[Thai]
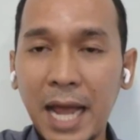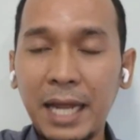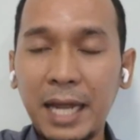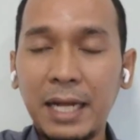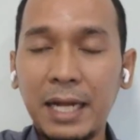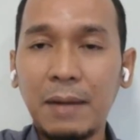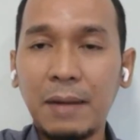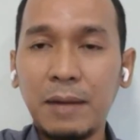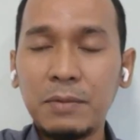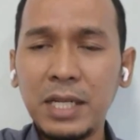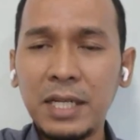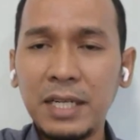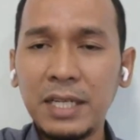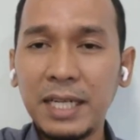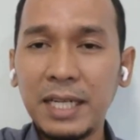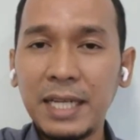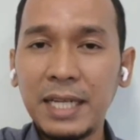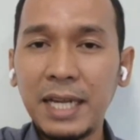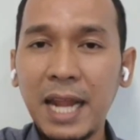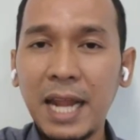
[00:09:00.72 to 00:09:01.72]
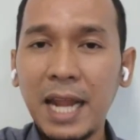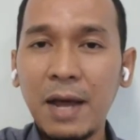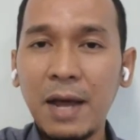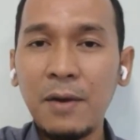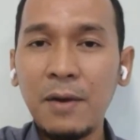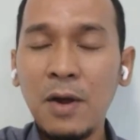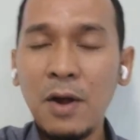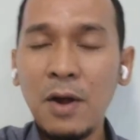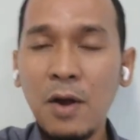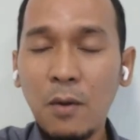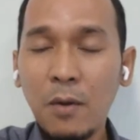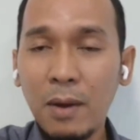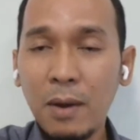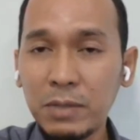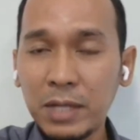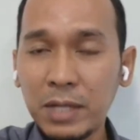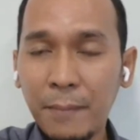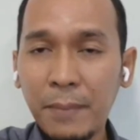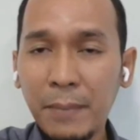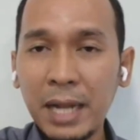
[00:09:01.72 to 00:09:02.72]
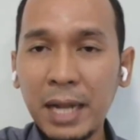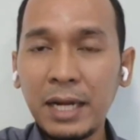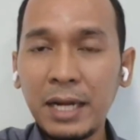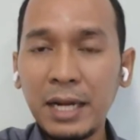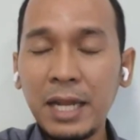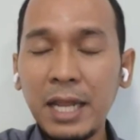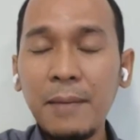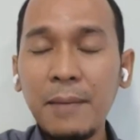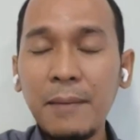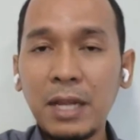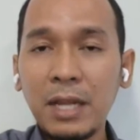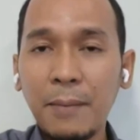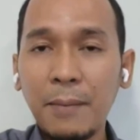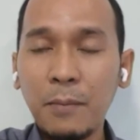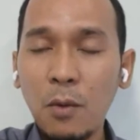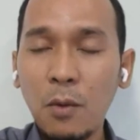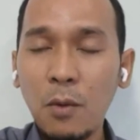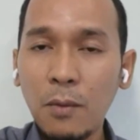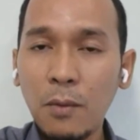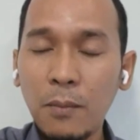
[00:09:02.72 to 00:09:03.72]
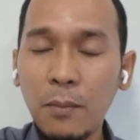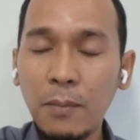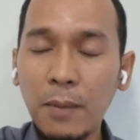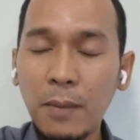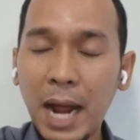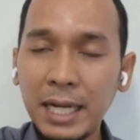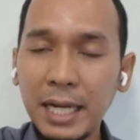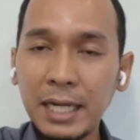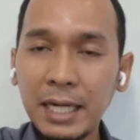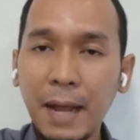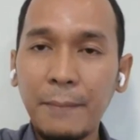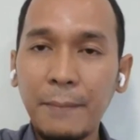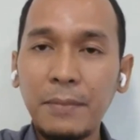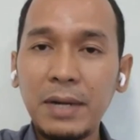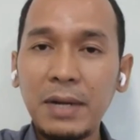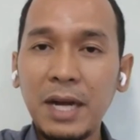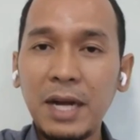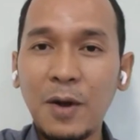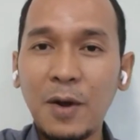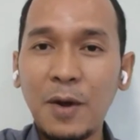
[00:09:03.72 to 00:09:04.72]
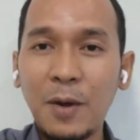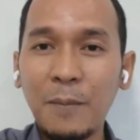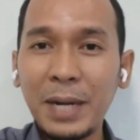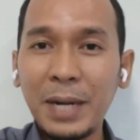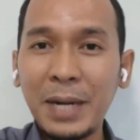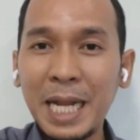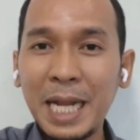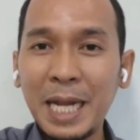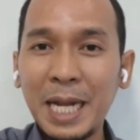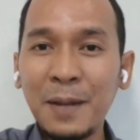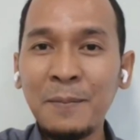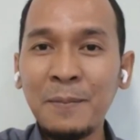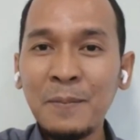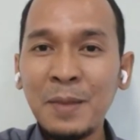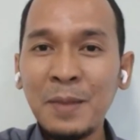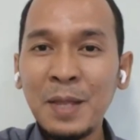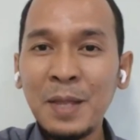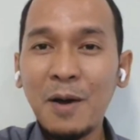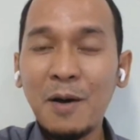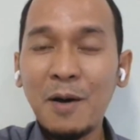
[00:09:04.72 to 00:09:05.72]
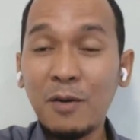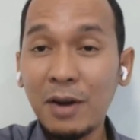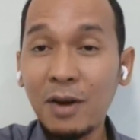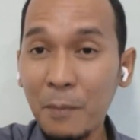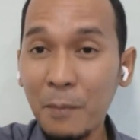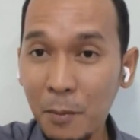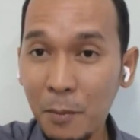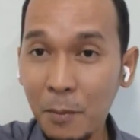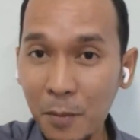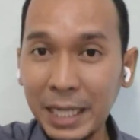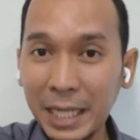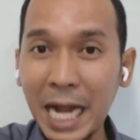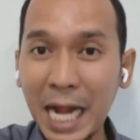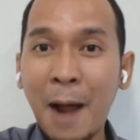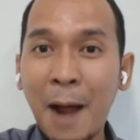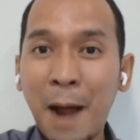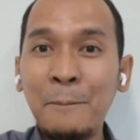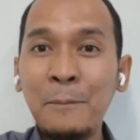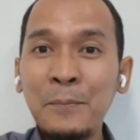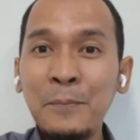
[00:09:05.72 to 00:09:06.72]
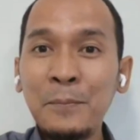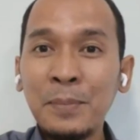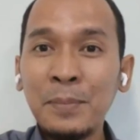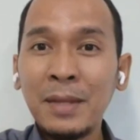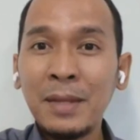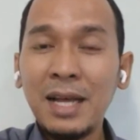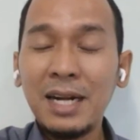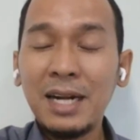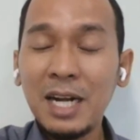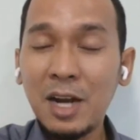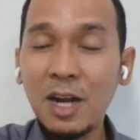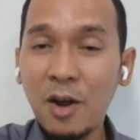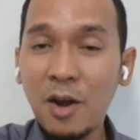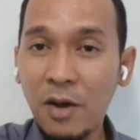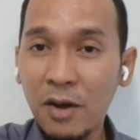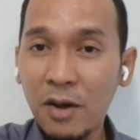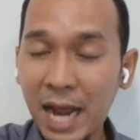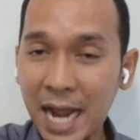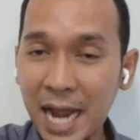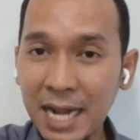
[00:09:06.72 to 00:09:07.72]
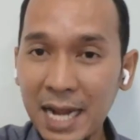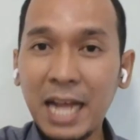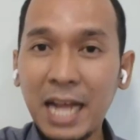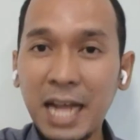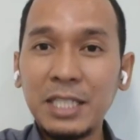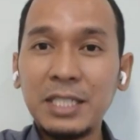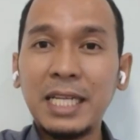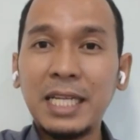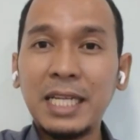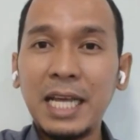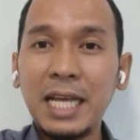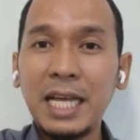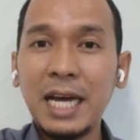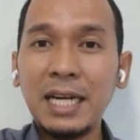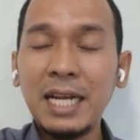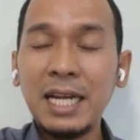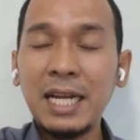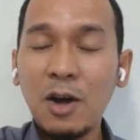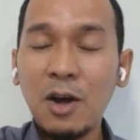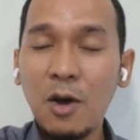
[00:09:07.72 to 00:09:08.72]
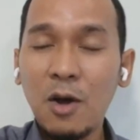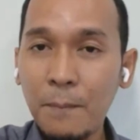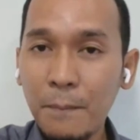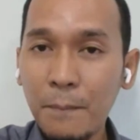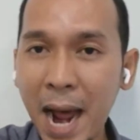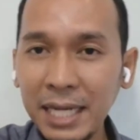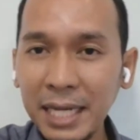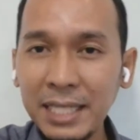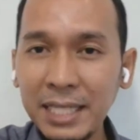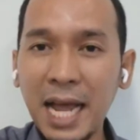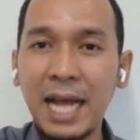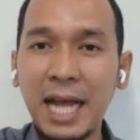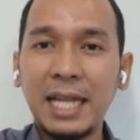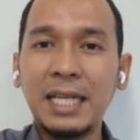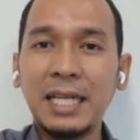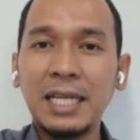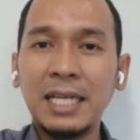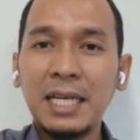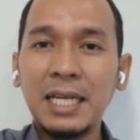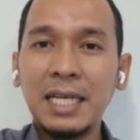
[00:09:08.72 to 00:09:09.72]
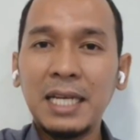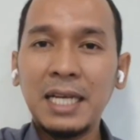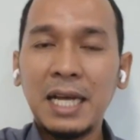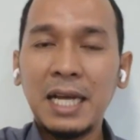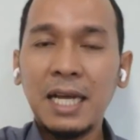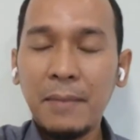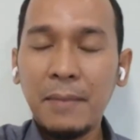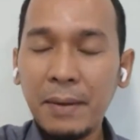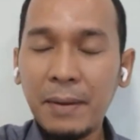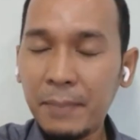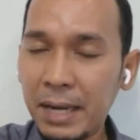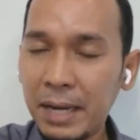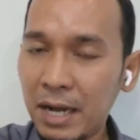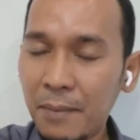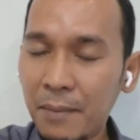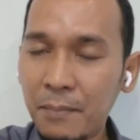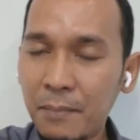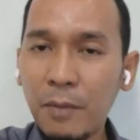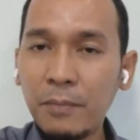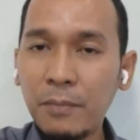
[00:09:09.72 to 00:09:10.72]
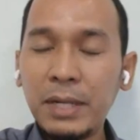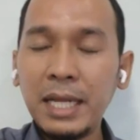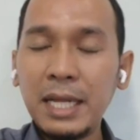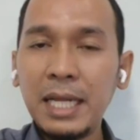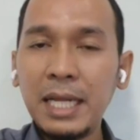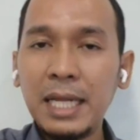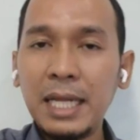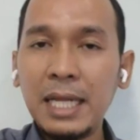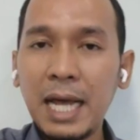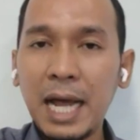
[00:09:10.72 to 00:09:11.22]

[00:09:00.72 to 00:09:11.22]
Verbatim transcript: ใหญ่นะครับ ซึ่งจริงๆแล้วความสัมพันธ์อย่างนี้มันจะผูกพันกับเรื่องของประเด็นของระบบอุปถัมภ์เรื่องของการหาเสียง เรื่องของบ้านใหญ่ครับมันเป็นระบบที่